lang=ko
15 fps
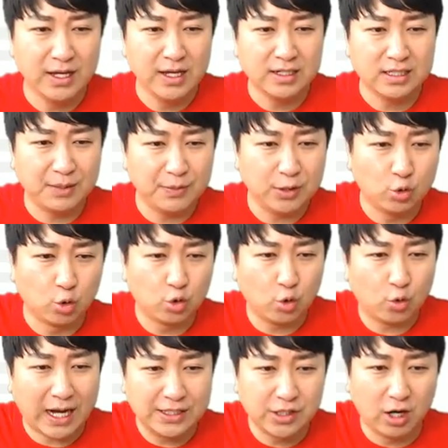그다음에 요도
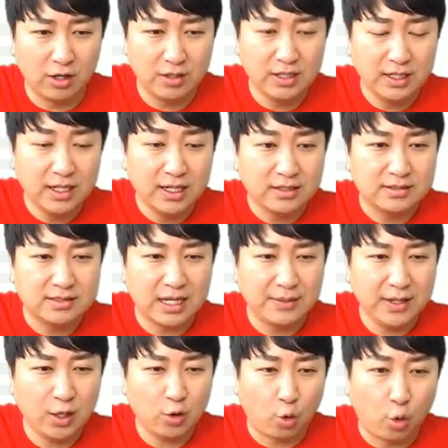관열,
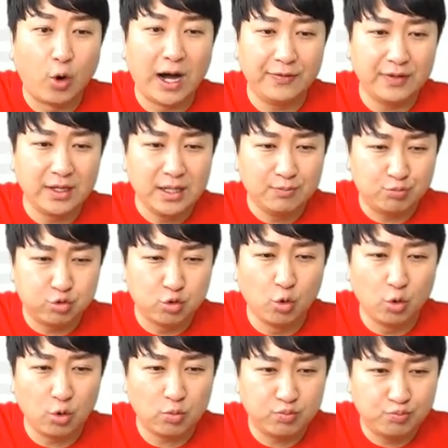그다음에 고환,
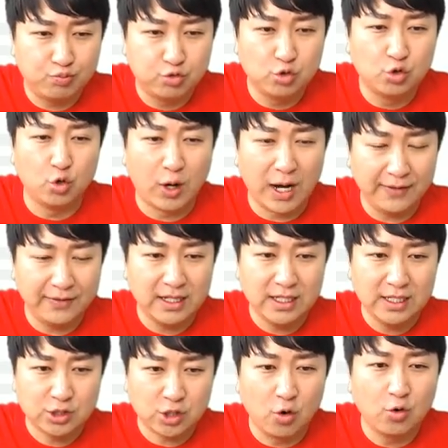부구 부고환,
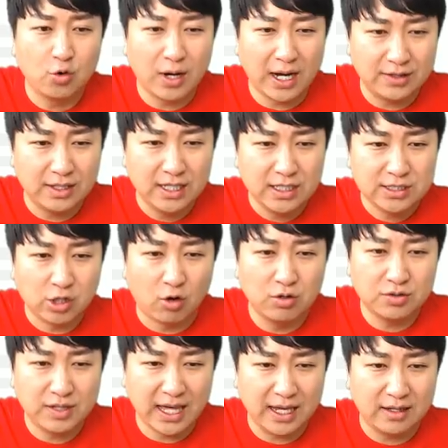정관,
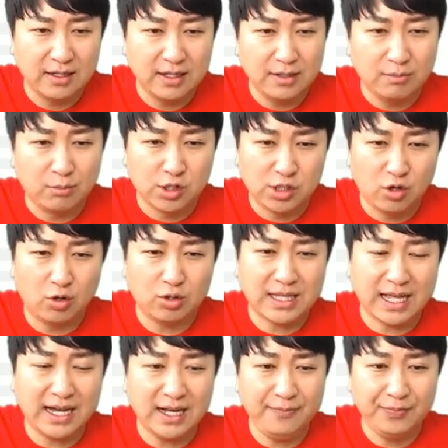정생, 뭐 이런
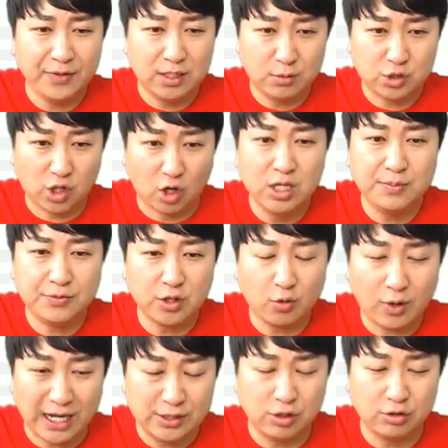거다뭐 전립선
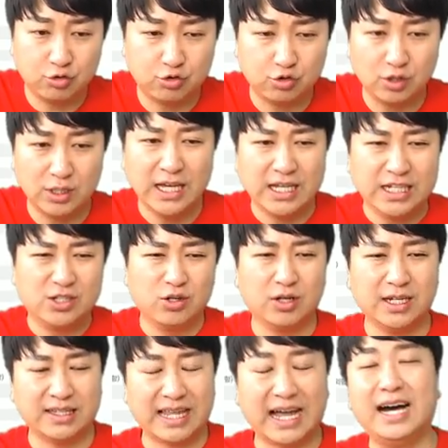관여 수술 이런 게
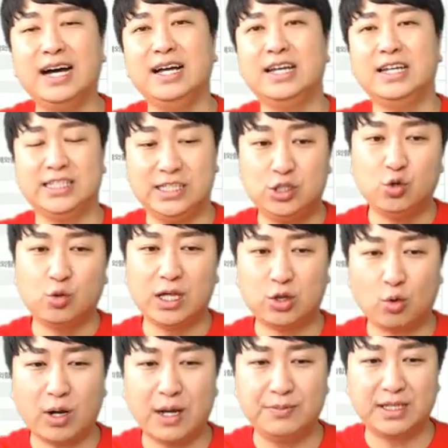다 이종에
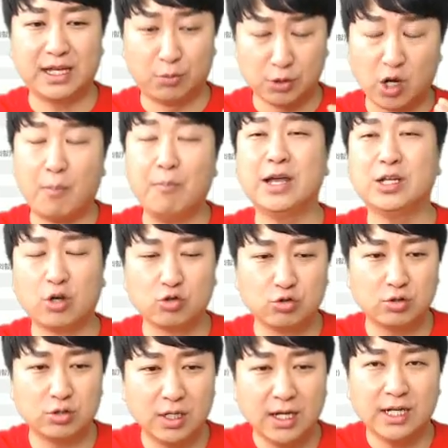속합니다. 뭐 전맹정
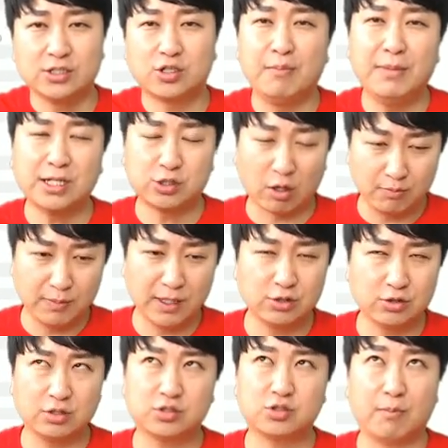전맹 전맹
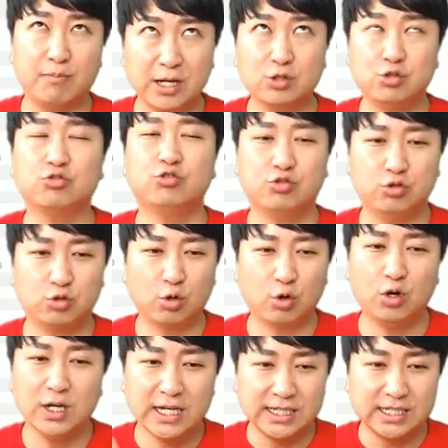전맹요소들도
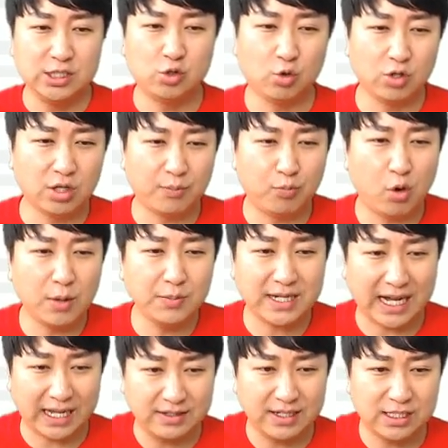이종에서 포함이
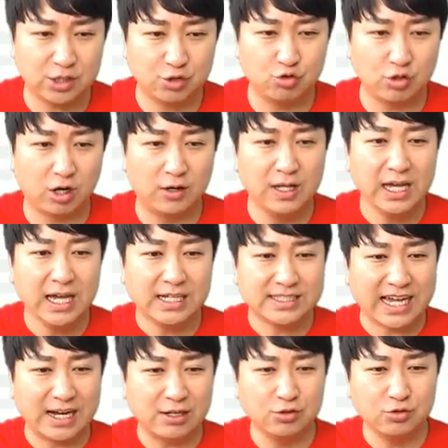가능하시고요.
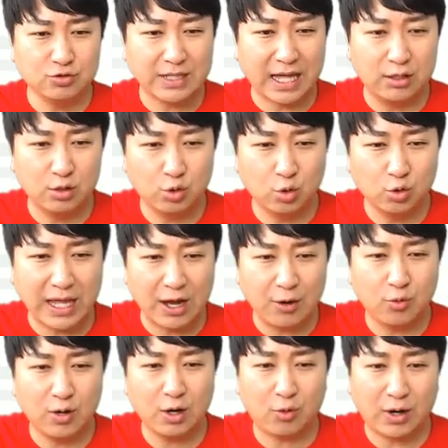자궁 난소
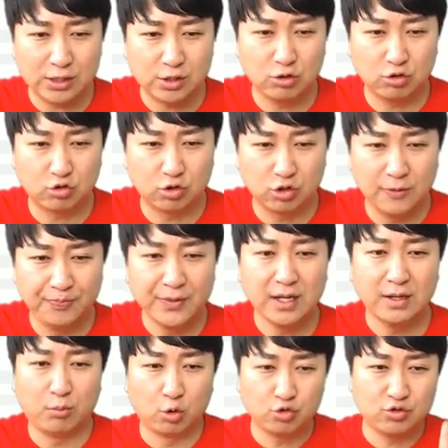난과 관여 수술
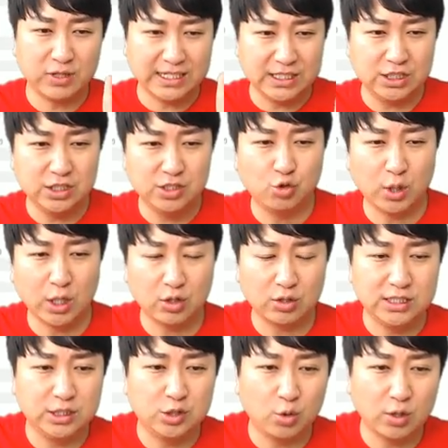모두 다 이종에서
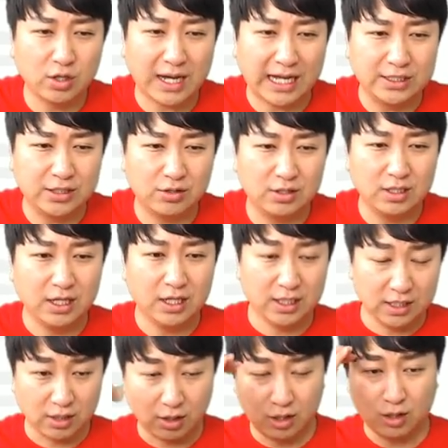이종에서 관여
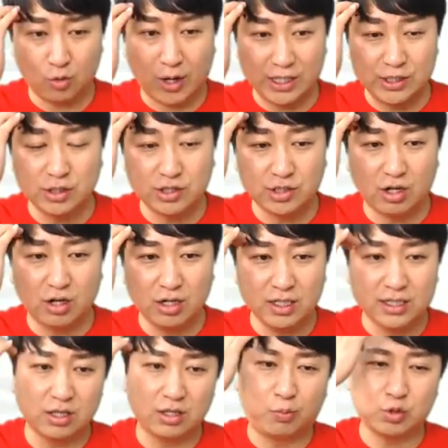어, 관열적
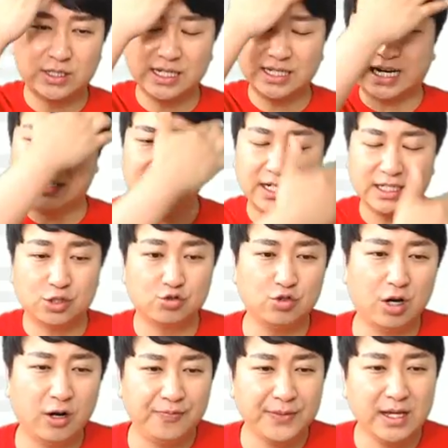그래서 보장이
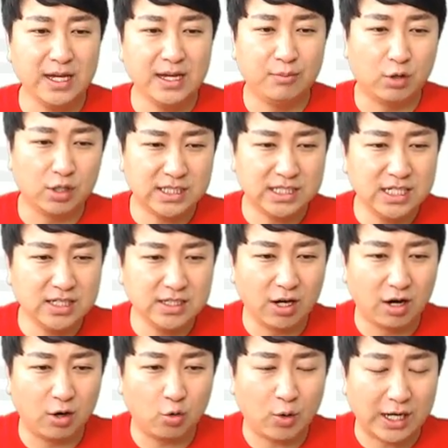가능하시고요. 뭐
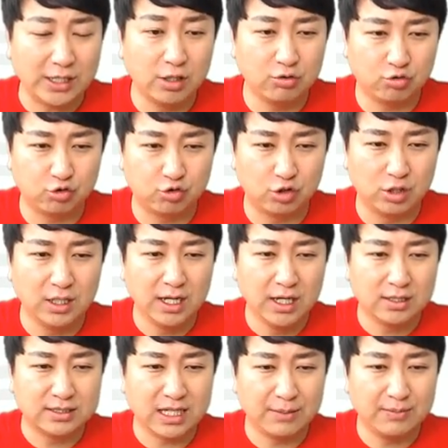신경 관여 수술
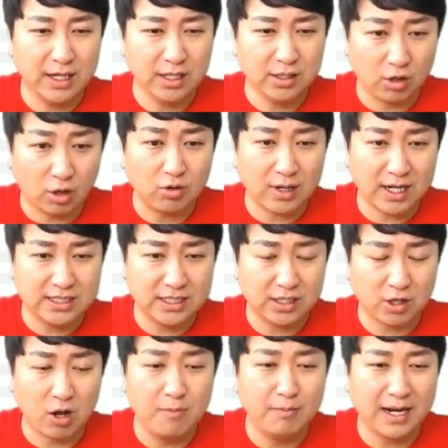그다음에 여러 가지
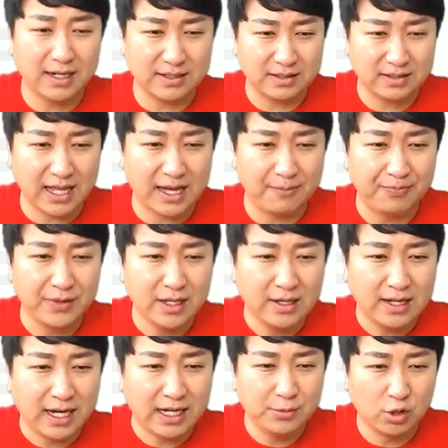결막남
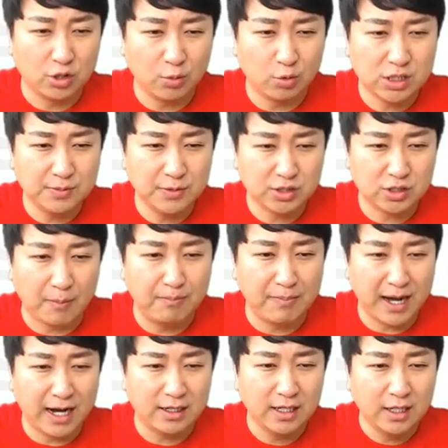아니면 여기 보시면
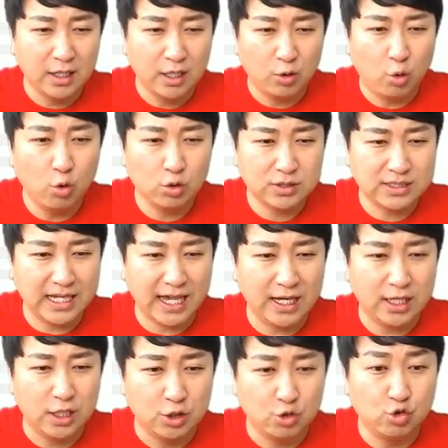전방 홍채
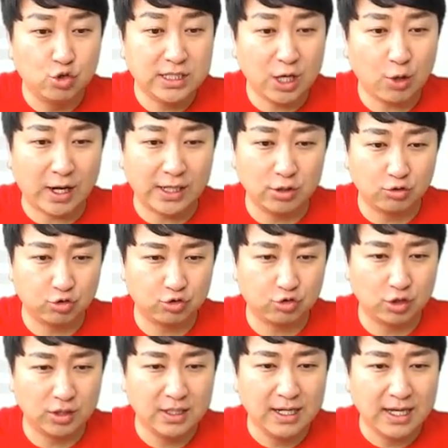유리체 관여 수술
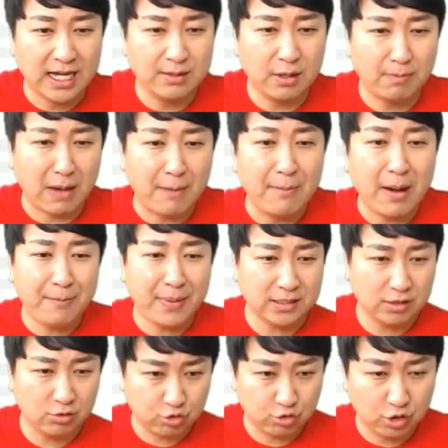아니면 만막박리
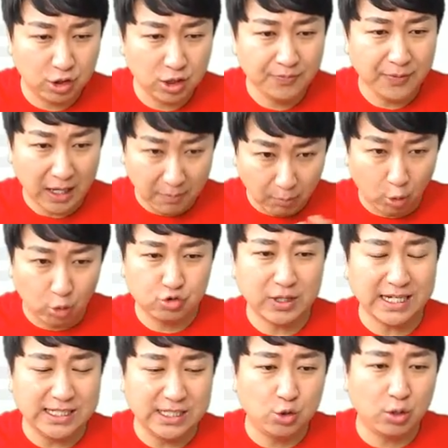수술 모두 다
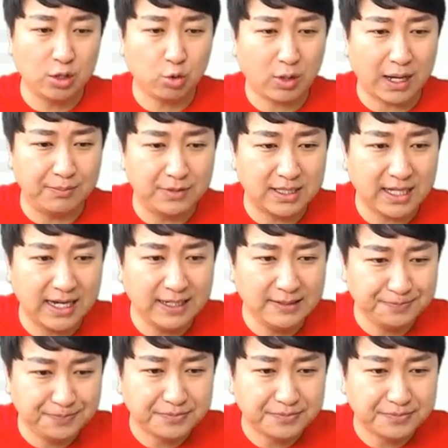이종에 속합니다.